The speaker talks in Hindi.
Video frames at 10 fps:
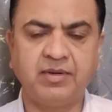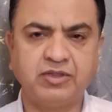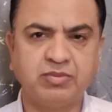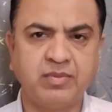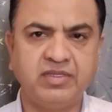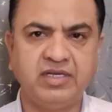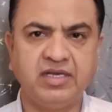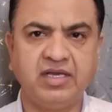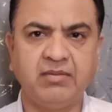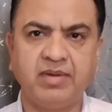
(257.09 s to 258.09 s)
पक्ष में भी
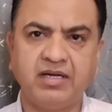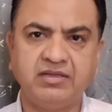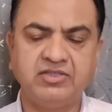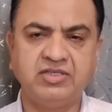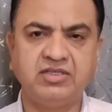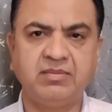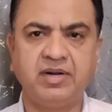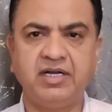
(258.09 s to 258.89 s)
देखेंगे भारतीय जनता